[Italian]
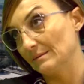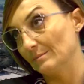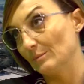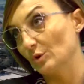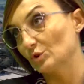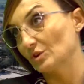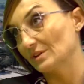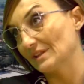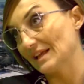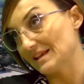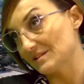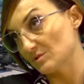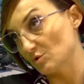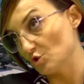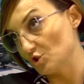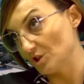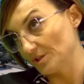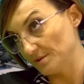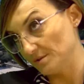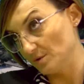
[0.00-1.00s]
il mondo
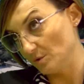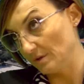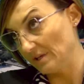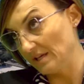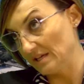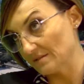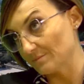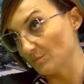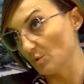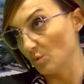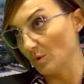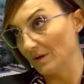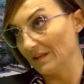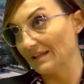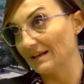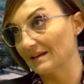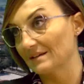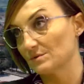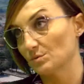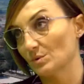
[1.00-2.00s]
dell'associazionismo, quindi
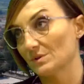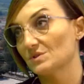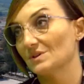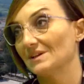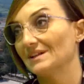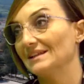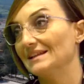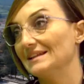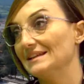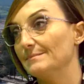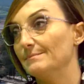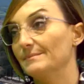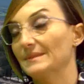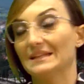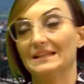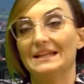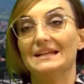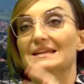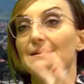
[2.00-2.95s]
della situazione degli, degli